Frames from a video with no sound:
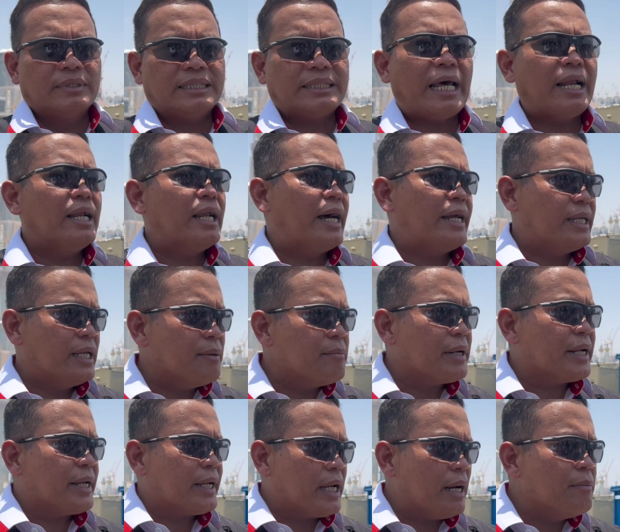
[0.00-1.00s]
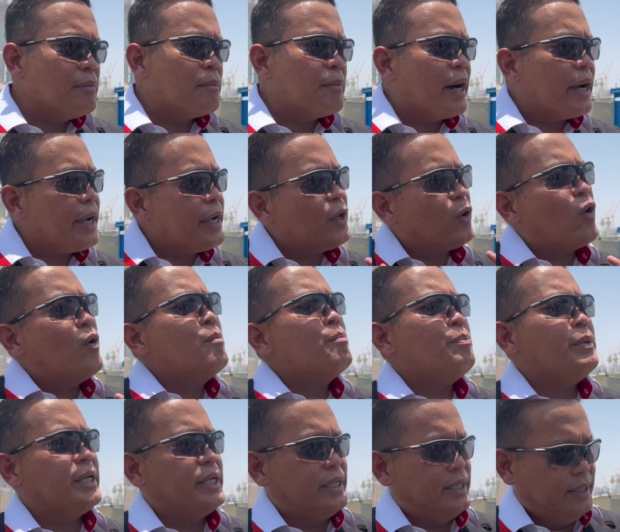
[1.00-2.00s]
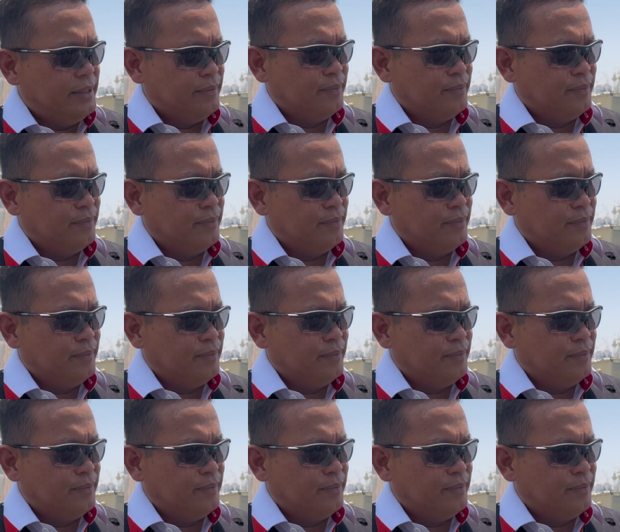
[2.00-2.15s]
Tandanya mereka memakai rompi.